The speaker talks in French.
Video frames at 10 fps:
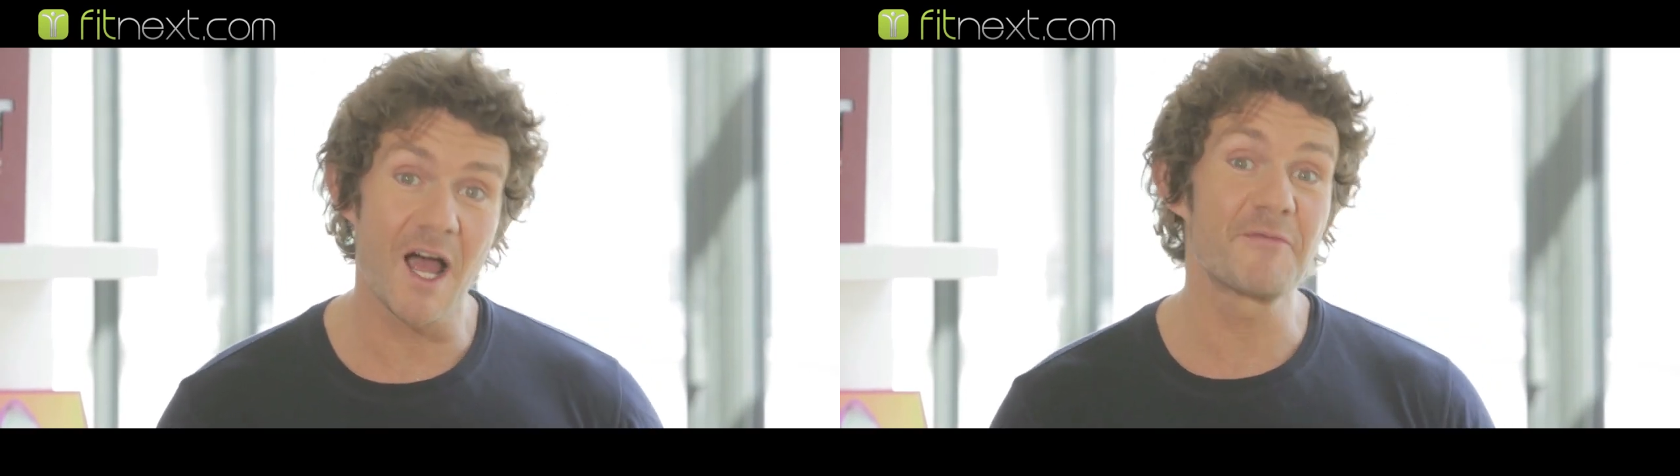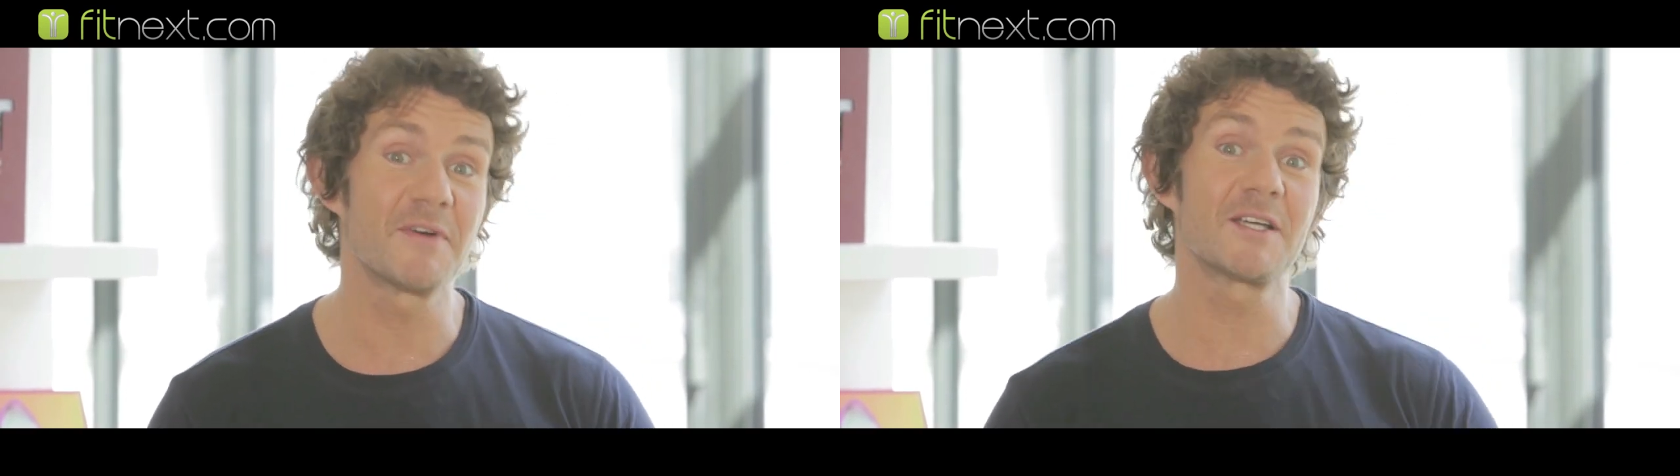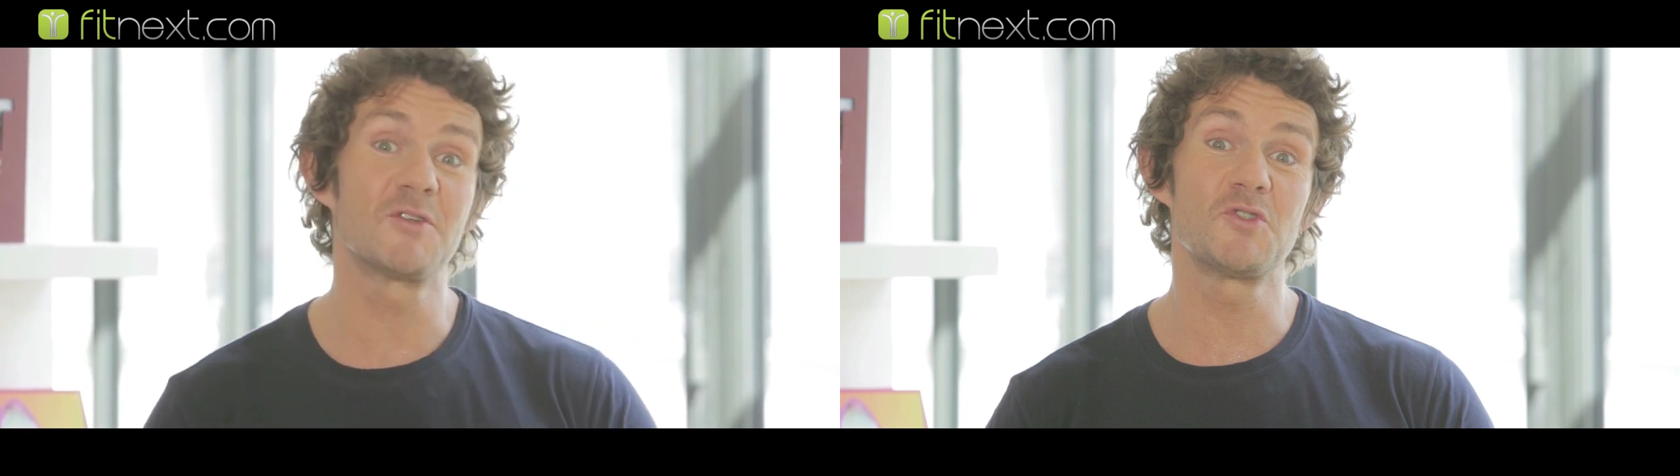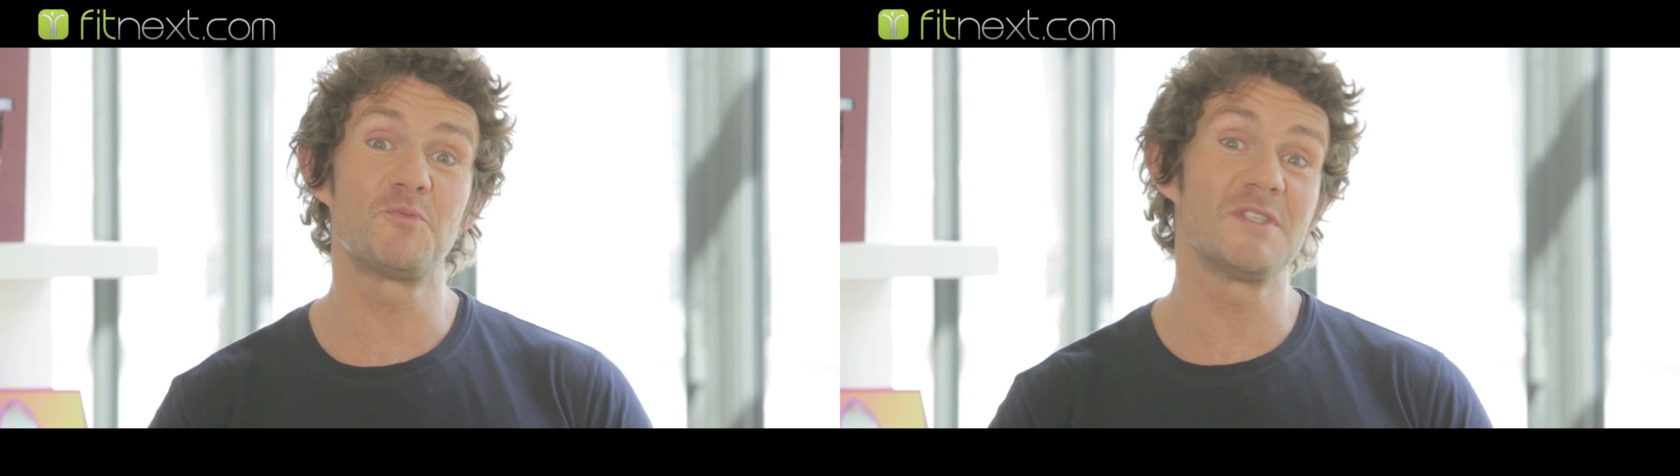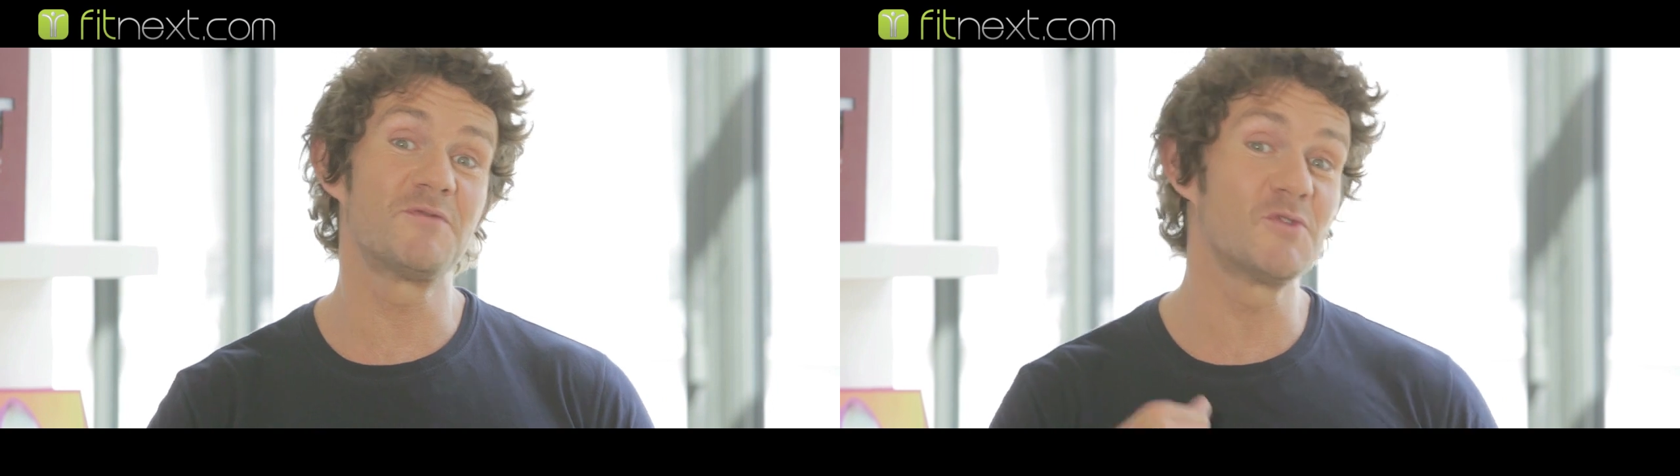afin que je
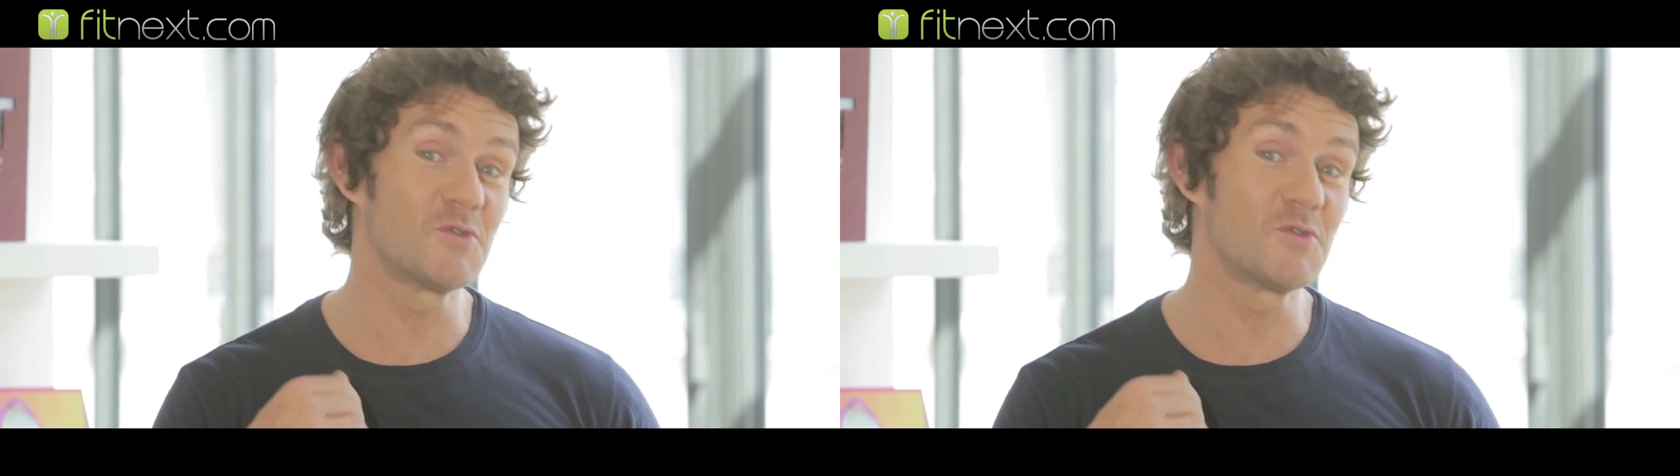puisse vous